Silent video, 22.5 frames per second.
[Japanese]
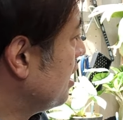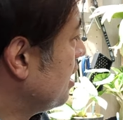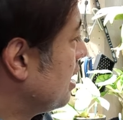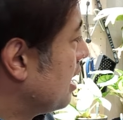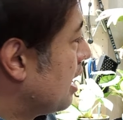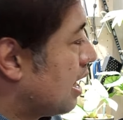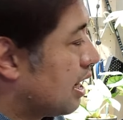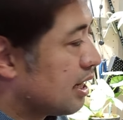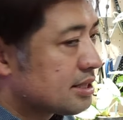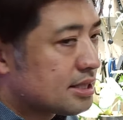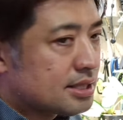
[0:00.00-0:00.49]

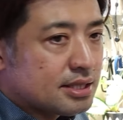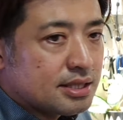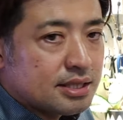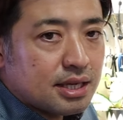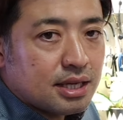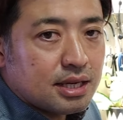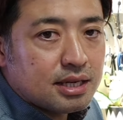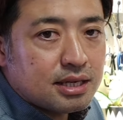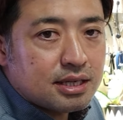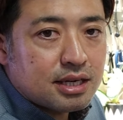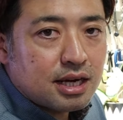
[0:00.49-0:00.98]

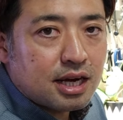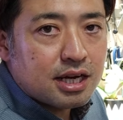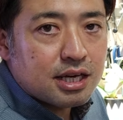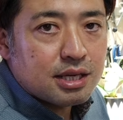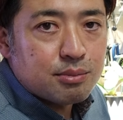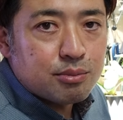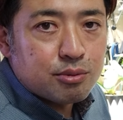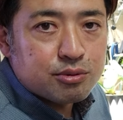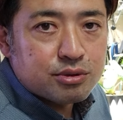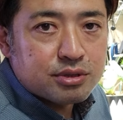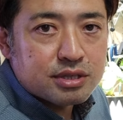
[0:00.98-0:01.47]
8000
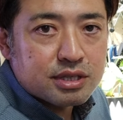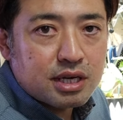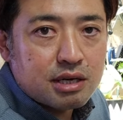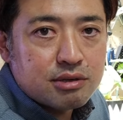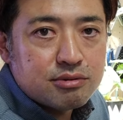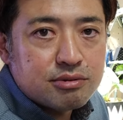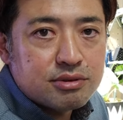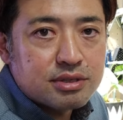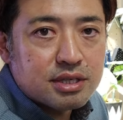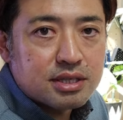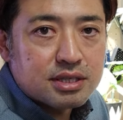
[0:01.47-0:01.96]
回も使
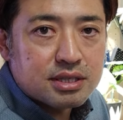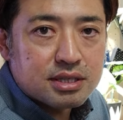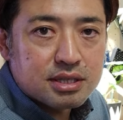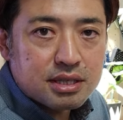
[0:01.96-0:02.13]
うんです